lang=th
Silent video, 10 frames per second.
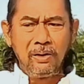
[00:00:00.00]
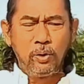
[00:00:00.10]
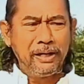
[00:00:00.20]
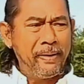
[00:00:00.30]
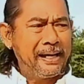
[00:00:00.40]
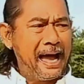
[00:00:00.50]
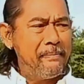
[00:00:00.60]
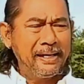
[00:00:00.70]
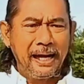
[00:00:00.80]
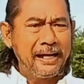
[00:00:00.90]
คุณจะเป็นใคร
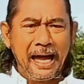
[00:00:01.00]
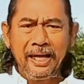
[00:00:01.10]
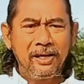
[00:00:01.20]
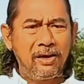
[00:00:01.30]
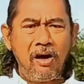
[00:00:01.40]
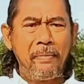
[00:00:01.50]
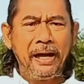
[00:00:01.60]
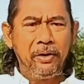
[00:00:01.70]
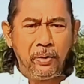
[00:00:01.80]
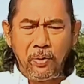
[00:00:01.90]
มาจากไหนก็
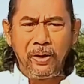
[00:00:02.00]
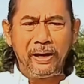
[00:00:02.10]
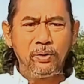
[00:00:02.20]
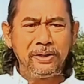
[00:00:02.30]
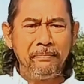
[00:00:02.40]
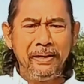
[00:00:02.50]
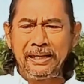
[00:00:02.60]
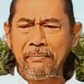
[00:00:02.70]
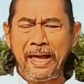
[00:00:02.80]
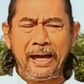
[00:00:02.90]
ไม่รู้แต่คุณจะมี
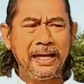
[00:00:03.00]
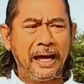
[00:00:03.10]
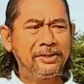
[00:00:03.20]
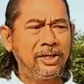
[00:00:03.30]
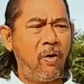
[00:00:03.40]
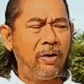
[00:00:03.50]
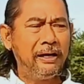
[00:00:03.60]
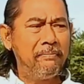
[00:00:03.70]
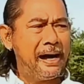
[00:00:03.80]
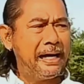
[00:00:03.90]
ตำแหน่งใหญ่โตห
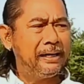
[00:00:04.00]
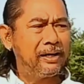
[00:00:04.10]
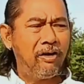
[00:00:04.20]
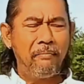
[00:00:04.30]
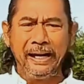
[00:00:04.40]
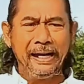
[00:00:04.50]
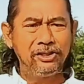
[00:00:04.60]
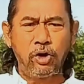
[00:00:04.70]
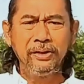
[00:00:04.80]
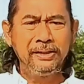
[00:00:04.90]
รือไม่ก็ไม่ได้
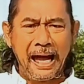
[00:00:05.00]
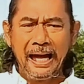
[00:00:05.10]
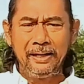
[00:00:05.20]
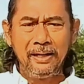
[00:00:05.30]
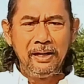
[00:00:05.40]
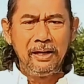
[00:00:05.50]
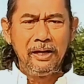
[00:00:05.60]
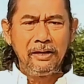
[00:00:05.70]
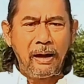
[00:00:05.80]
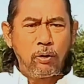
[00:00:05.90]
สนใจ
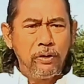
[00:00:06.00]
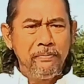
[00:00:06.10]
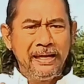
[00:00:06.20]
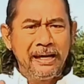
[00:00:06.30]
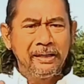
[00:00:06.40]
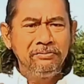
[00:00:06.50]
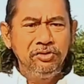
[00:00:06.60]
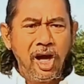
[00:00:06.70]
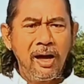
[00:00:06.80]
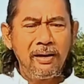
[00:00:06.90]
ถ้าคุณมีเงิน
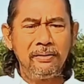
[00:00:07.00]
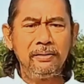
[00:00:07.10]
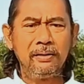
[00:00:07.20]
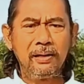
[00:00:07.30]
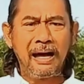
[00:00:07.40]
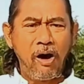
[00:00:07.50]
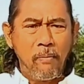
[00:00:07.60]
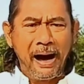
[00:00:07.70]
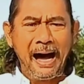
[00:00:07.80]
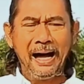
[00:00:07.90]
เยอะเข้า
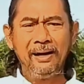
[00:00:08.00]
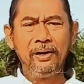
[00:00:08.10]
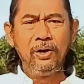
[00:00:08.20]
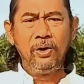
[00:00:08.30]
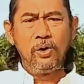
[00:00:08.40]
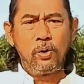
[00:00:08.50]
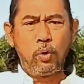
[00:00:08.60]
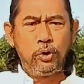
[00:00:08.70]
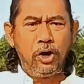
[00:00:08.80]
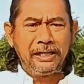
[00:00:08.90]
มา
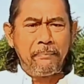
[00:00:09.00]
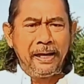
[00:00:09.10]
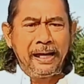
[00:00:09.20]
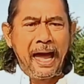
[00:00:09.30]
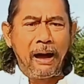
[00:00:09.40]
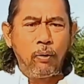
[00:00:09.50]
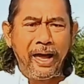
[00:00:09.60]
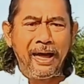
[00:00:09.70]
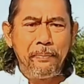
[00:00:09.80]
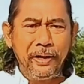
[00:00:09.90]
คุณก็จะเป็นแขก
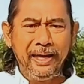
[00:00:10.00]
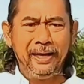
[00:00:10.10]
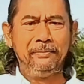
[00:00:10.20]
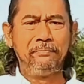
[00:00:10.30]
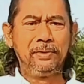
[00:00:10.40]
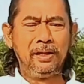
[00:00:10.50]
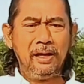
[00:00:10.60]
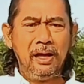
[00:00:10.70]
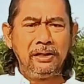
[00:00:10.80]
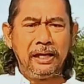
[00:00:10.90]
VIP
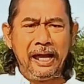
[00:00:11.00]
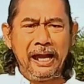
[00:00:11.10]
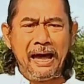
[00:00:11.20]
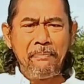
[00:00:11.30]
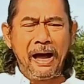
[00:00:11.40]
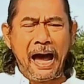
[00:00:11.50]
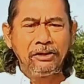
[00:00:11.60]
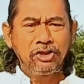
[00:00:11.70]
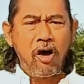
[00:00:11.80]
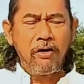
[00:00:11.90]
จะได้รับการ
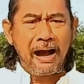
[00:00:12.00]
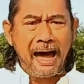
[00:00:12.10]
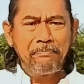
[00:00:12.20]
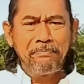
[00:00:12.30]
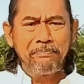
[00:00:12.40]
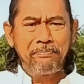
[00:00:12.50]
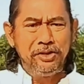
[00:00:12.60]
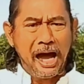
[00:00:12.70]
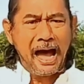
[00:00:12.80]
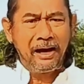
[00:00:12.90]
ต้อนรับ
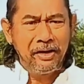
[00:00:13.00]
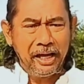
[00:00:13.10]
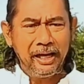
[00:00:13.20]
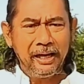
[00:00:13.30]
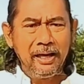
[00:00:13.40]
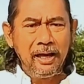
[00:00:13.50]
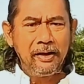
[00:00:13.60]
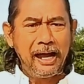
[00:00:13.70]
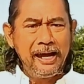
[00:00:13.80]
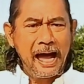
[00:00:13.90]
อย่างดี
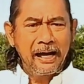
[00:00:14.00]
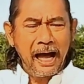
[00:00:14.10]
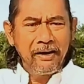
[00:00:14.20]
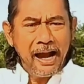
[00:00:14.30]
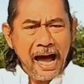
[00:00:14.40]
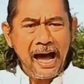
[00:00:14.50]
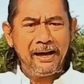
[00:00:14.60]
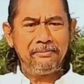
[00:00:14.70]
ได้นั่งข้างหน้า